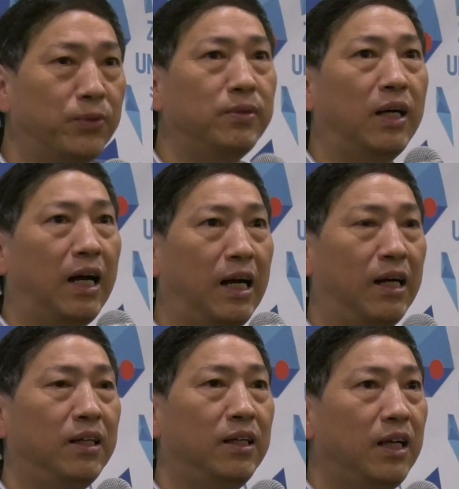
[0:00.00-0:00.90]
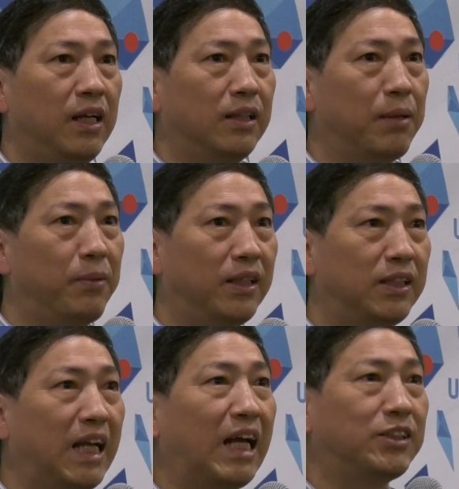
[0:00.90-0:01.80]
2万多名校友在
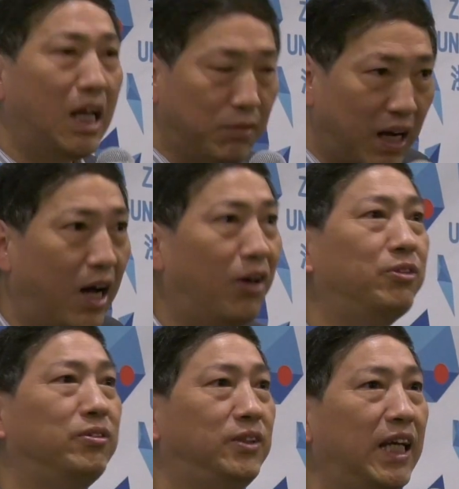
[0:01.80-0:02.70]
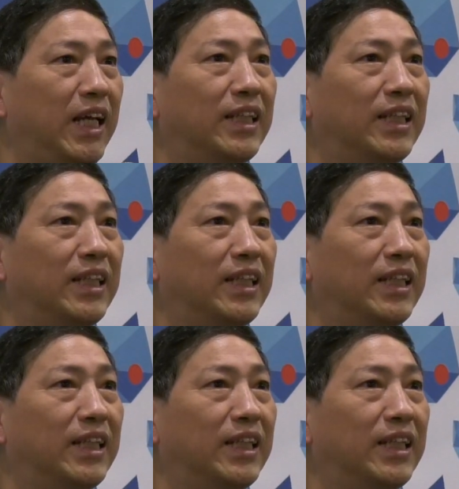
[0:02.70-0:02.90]
北美地区求